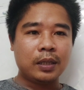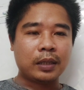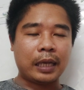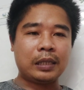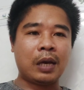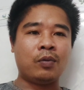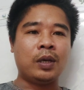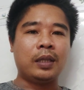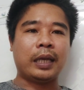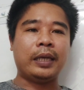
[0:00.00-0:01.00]
tại sao
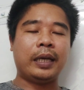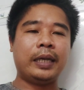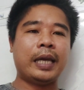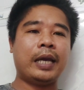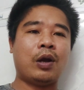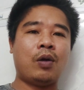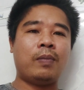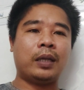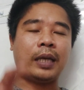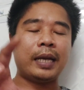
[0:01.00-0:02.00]
tại vì cái giai đoạn
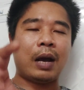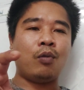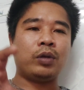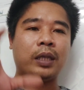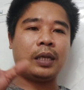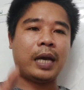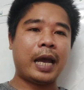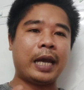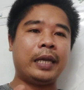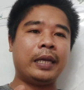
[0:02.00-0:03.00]
mà trái đầu trái thứ
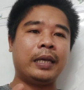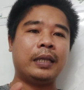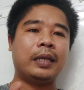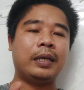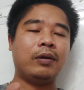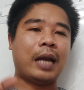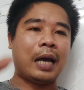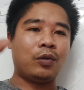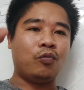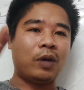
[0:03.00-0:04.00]
hai thì nó
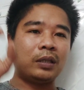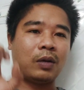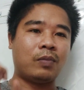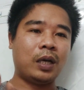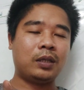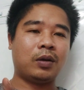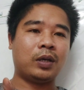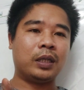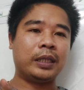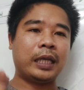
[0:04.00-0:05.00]
đã thụ phấn xong hết
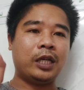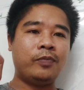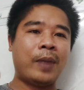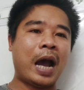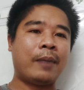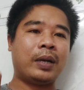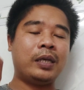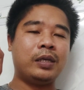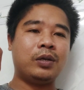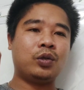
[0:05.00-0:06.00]
rồi trái thứ ba mà nó
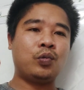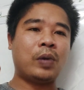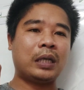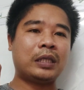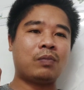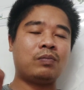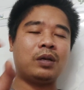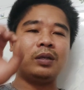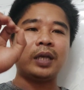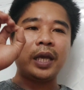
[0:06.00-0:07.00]
vừa thụ phấn xong
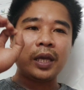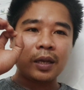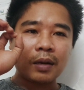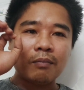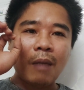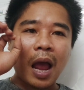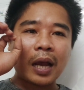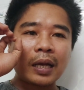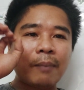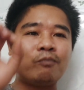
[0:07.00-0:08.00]
nữa thì ba
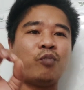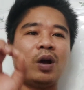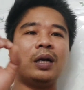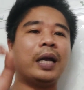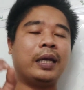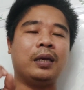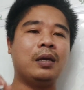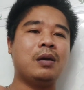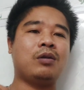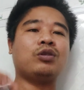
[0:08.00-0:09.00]
cái nấm phẫn này
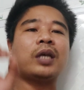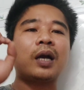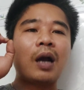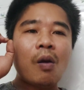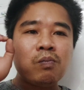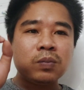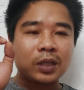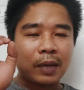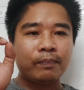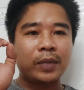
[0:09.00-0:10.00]
nó sẽ không
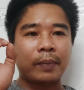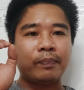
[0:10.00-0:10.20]
xâm nhập